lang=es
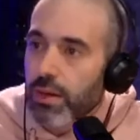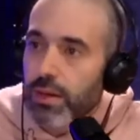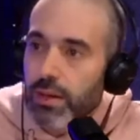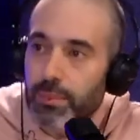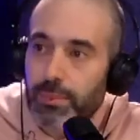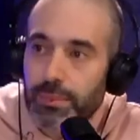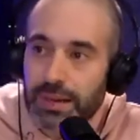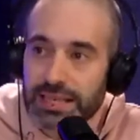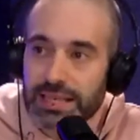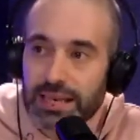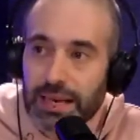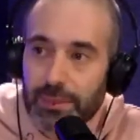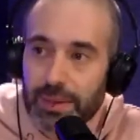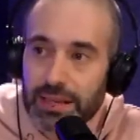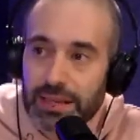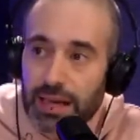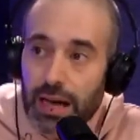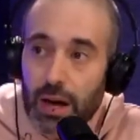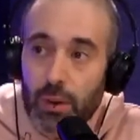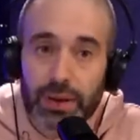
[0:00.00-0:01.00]

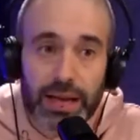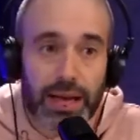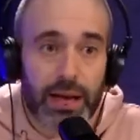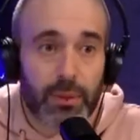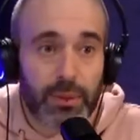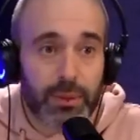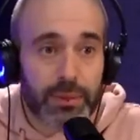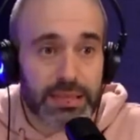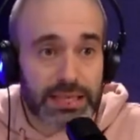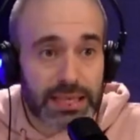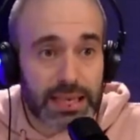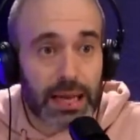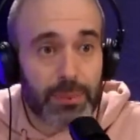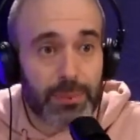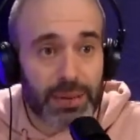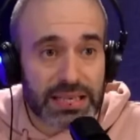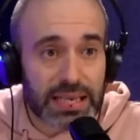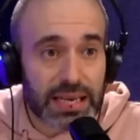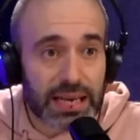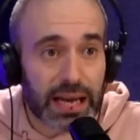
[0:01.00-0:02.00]
Básicamente, aunque sí que
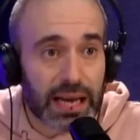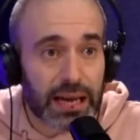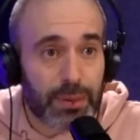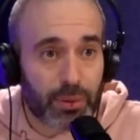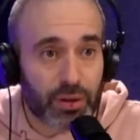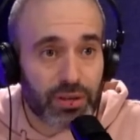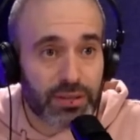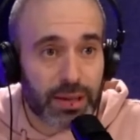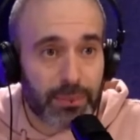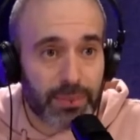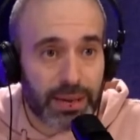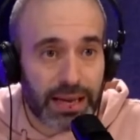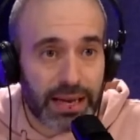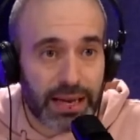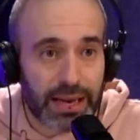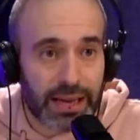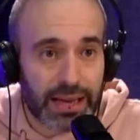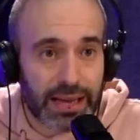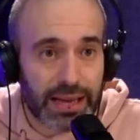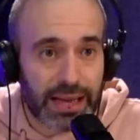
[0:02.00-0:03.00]
pasa que en Japón
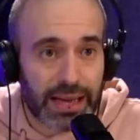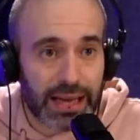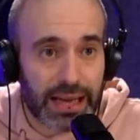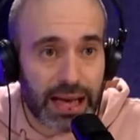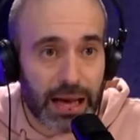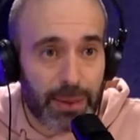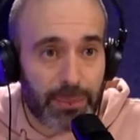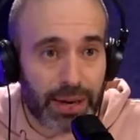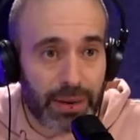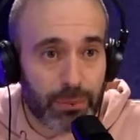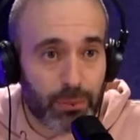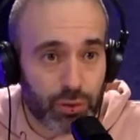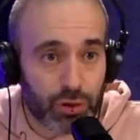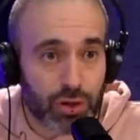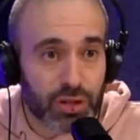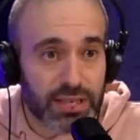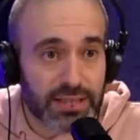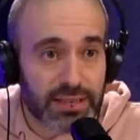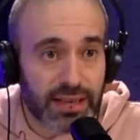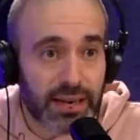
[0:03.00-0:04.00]
también eh,
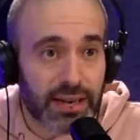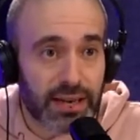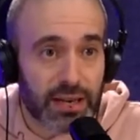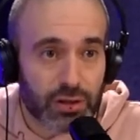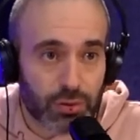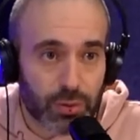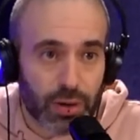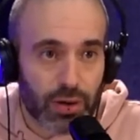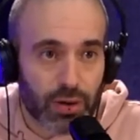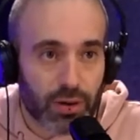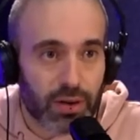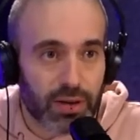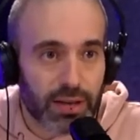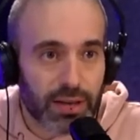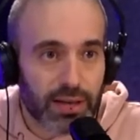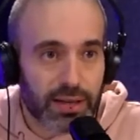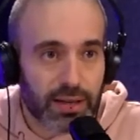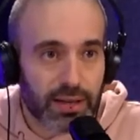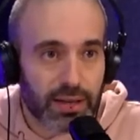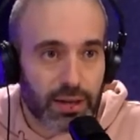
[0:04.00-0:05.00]
muchos están en el suelo.
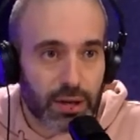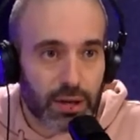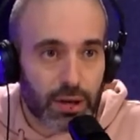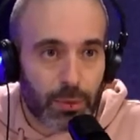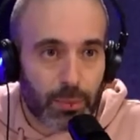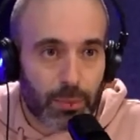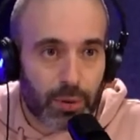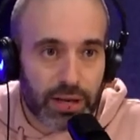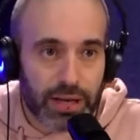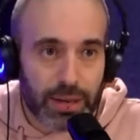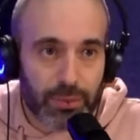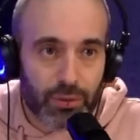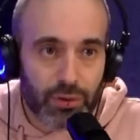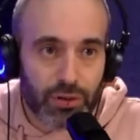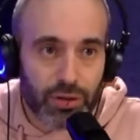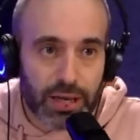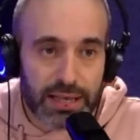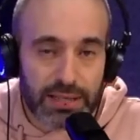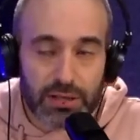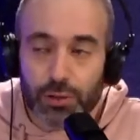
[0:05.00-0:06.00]
Porque
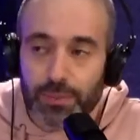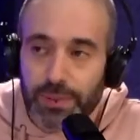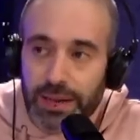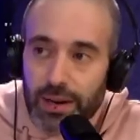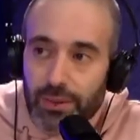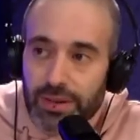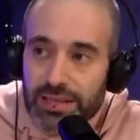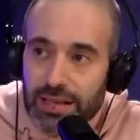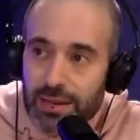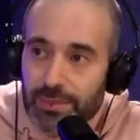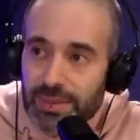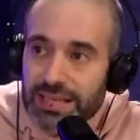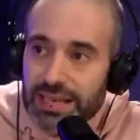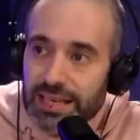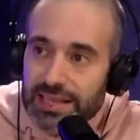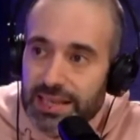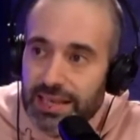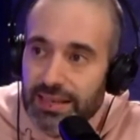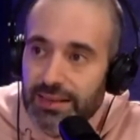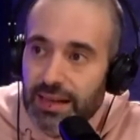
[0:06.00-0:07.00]
estos paraguas, además, al
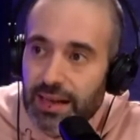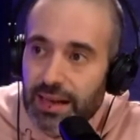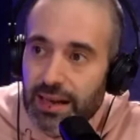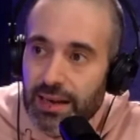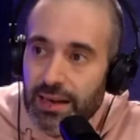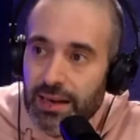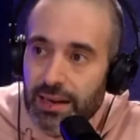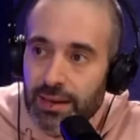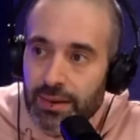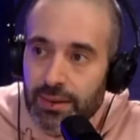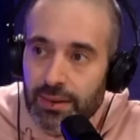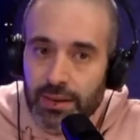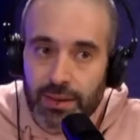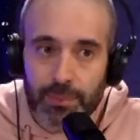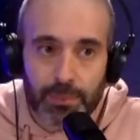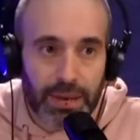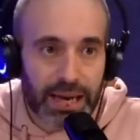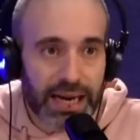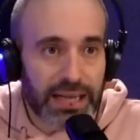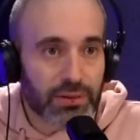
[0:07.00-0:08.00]
ser tan
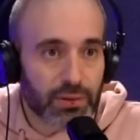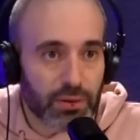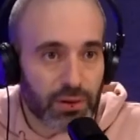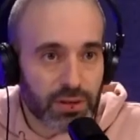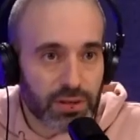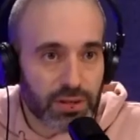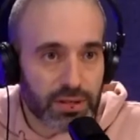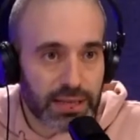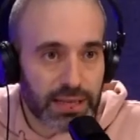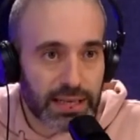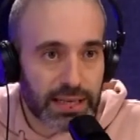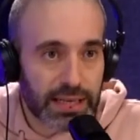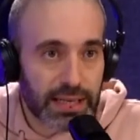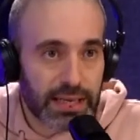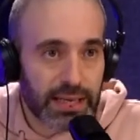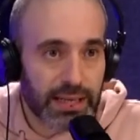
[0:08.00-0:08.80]
baratos y